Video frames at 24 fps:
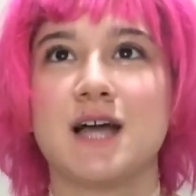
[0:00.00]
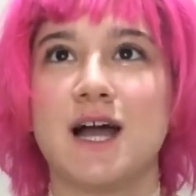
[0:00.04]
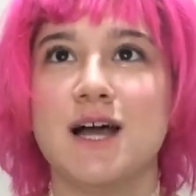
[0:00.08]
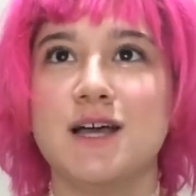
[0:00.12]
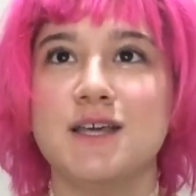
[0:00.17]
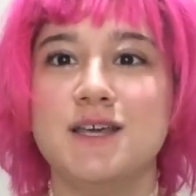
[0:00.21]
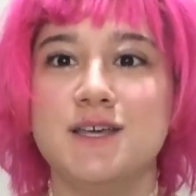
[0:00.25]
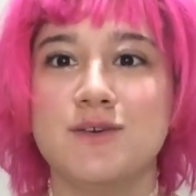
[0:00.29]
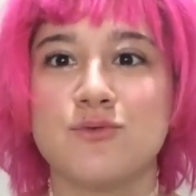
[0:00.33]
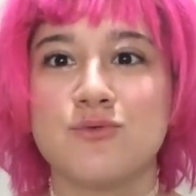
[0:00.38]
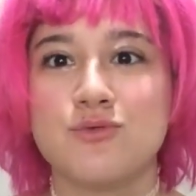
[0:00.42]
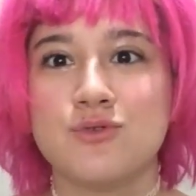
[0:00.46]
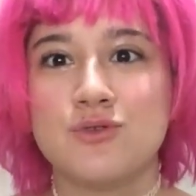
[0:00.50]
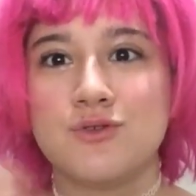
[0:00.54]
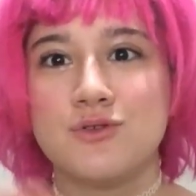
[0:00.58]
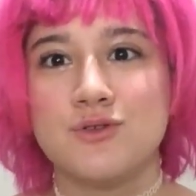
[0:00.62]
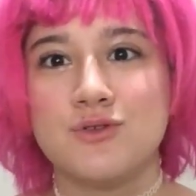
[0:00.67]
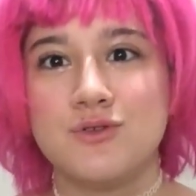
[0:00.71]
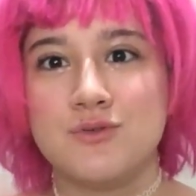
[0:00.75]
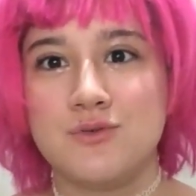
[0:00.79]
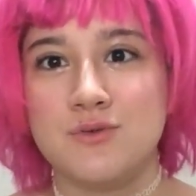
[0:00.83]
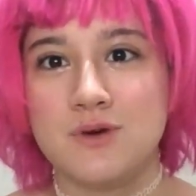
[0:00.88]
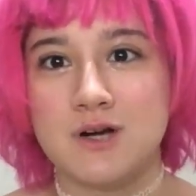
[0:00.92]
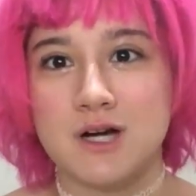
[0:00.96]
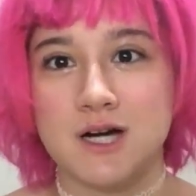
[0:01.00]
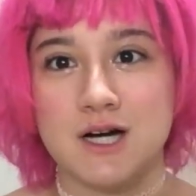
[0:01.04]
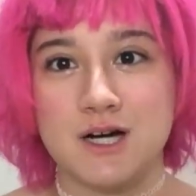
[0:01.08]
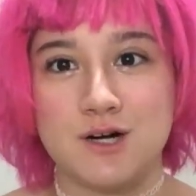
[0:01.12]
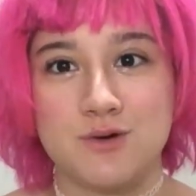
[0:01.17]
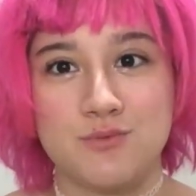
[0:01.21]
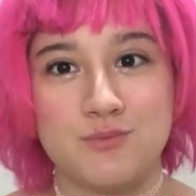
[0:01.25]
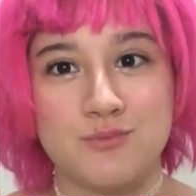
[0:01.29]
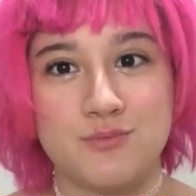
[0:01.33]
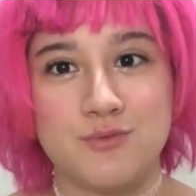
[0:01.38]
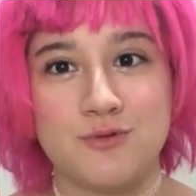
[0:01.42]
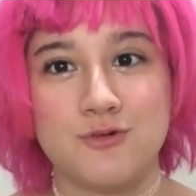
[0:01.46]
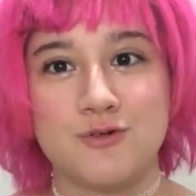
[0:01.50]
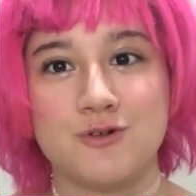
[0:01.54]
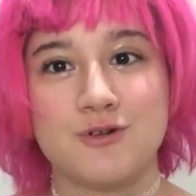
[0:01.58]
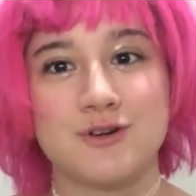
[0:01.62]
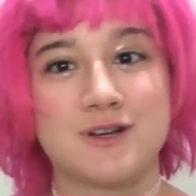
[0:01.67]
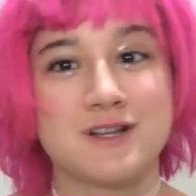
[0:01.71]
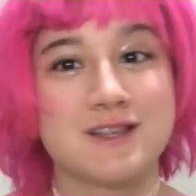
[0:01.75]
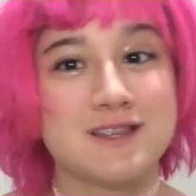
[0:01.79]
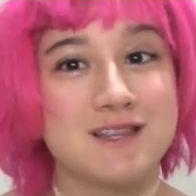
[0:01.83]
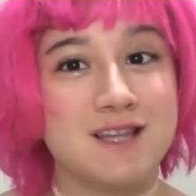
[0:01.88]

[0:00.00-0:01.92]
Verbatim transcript: caindo num campo